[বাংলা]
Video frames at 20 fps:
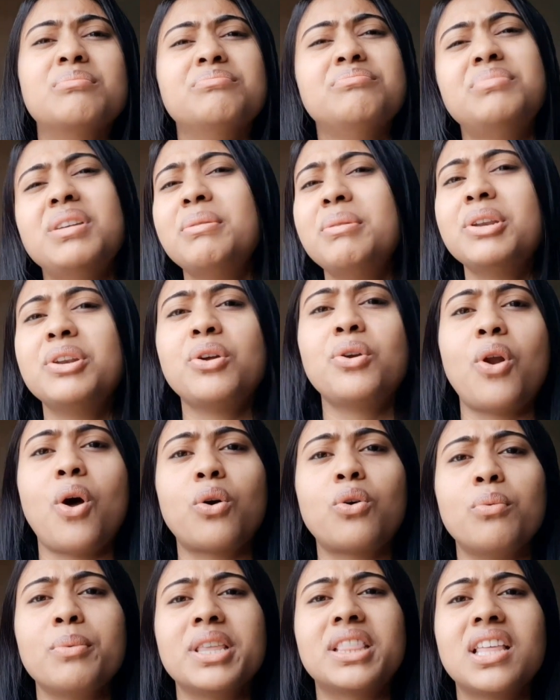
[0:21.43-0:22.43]
বিভিন্ন
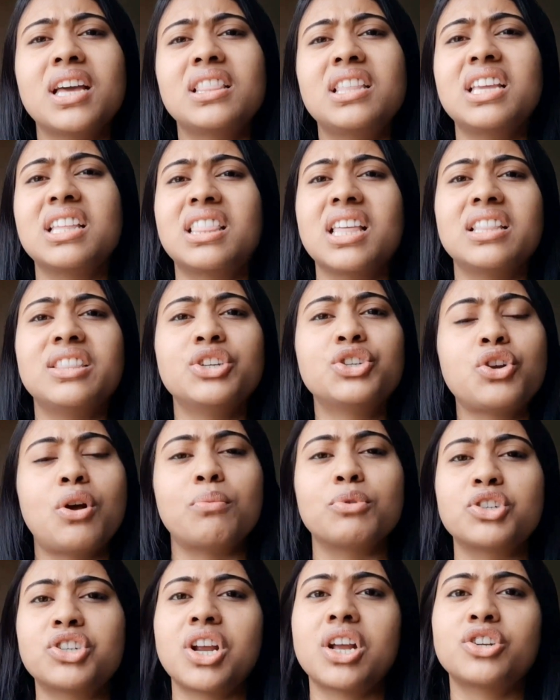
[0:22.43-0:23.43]
রকম ইত্যাদি ইত্যাদি
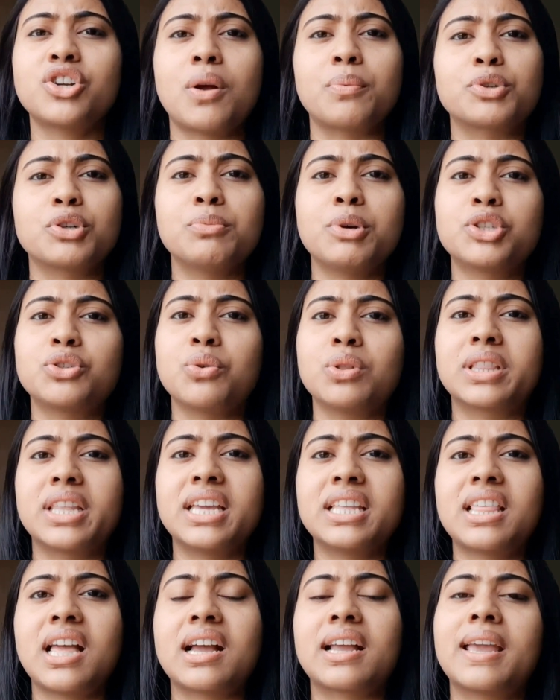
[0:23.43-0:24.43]
সমস্যা সবসময়
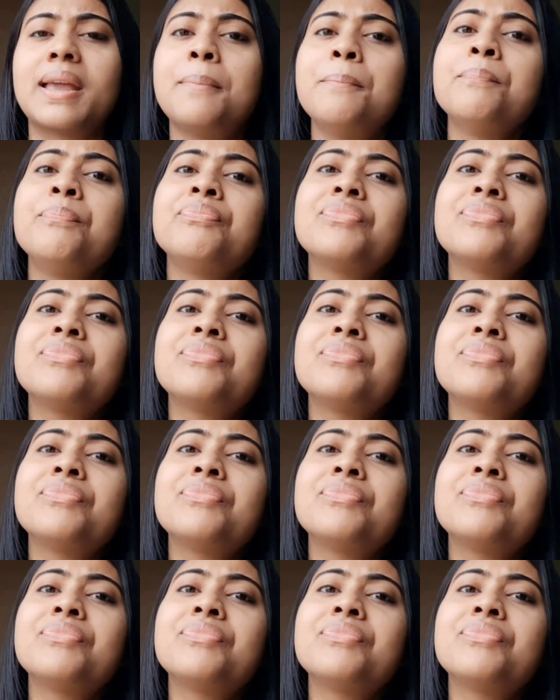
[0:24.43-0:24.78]
চলতেই থাকে